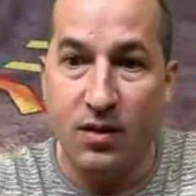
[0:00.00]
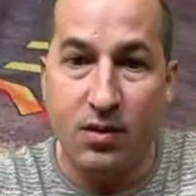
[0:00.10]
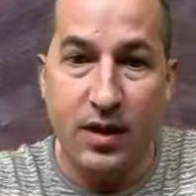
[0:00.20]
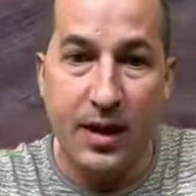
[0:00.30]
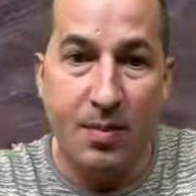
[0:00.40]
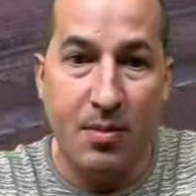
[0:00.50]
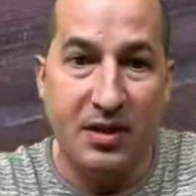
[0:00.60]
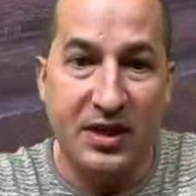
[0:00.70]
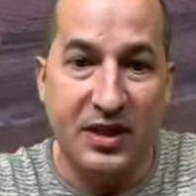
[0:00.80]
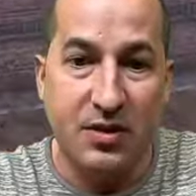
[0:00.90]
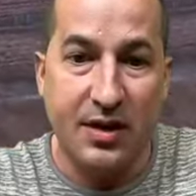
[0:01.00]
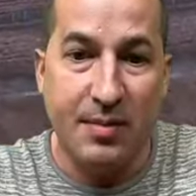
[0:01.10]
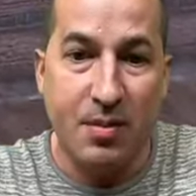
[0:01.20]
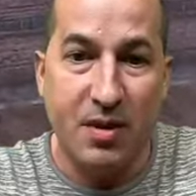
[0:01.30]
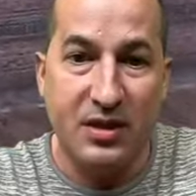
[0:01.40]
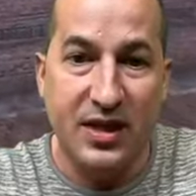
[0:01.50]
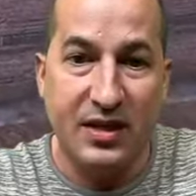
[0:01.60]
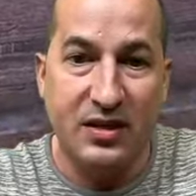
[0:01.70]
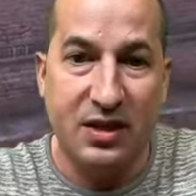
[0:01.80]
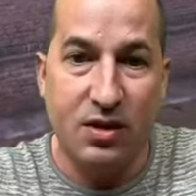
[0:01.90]
Ok, la podemos hacer, chavales. La podemos hacer
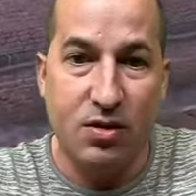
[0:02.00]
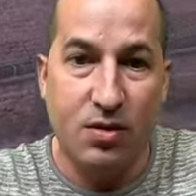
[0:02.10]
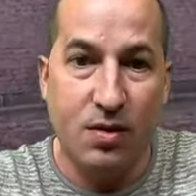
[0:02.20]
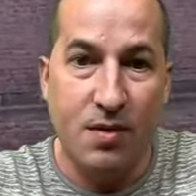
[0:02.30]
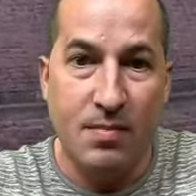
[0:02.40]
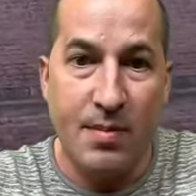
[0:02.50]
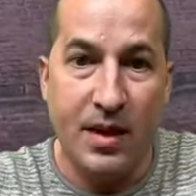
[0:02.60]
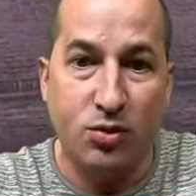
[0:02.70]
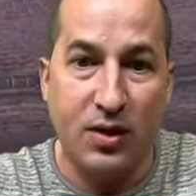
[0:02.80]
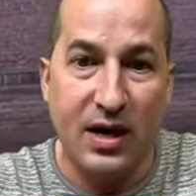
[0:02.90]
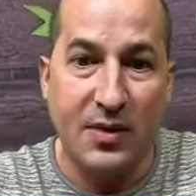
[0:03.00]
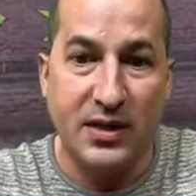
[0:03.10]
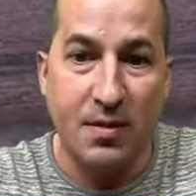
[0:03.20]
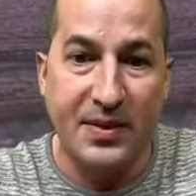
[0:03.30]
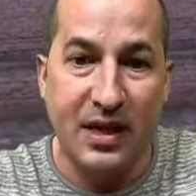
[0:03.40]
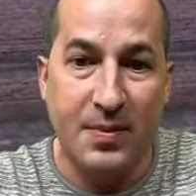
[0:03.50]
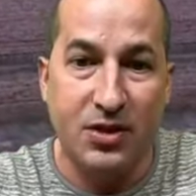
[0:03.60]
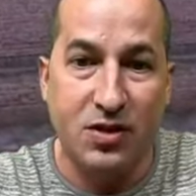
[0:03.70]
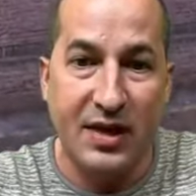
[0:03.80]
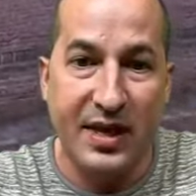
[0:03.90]
5. Vamos a capturar la base vamos a meterle
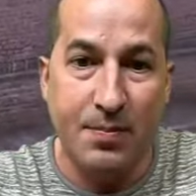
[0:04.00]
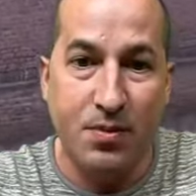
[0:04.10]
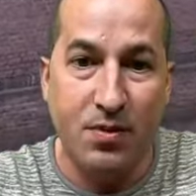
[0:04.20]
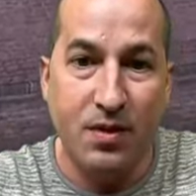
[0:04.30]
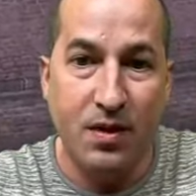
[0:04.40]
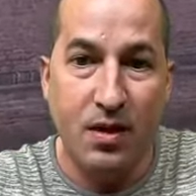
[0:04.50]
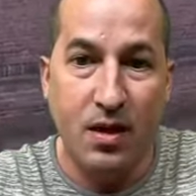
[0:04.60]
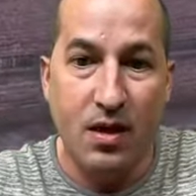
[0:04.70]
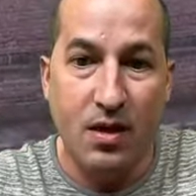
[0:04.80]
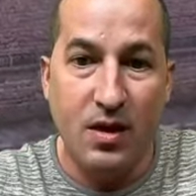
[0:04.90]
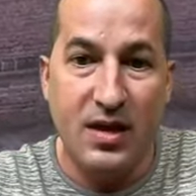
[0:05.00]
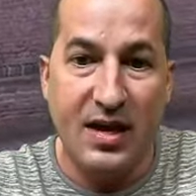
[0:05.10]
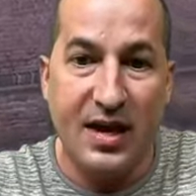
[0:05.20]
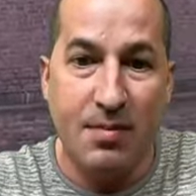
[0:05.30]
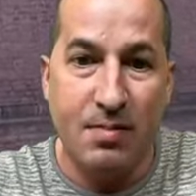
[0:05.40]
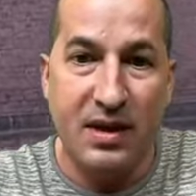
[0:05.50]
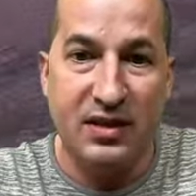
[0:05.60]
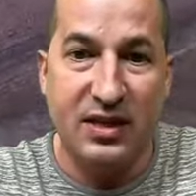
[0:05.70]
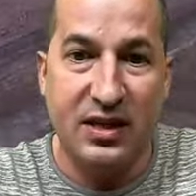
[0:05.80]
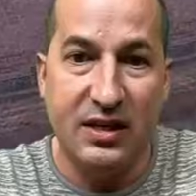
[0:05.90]
presión al equipo. Y el Cramban,
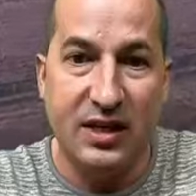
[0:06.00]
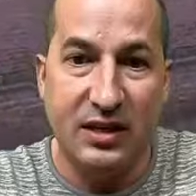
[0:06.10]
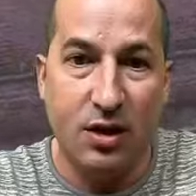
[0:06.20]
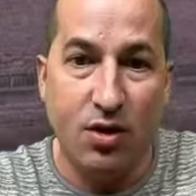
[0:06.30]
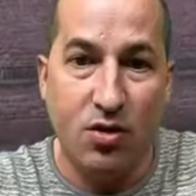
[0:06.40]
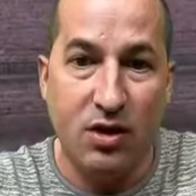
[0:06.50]
si se hace el loco,